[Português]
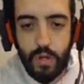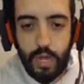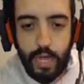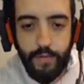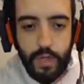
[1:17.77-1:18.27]

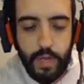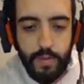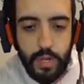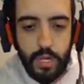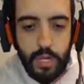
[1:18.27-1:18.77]
Ok,
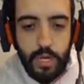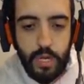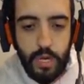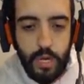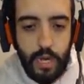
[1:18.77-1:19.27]
voltamos.
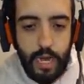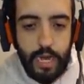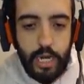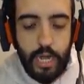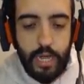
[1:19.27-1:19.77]

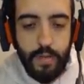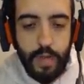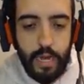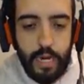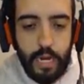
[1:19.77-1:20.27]
Ajeita,
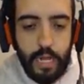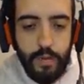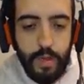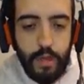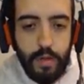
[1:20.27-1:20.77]
amigo. Ajeita,
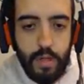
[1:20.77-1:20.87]
amigo.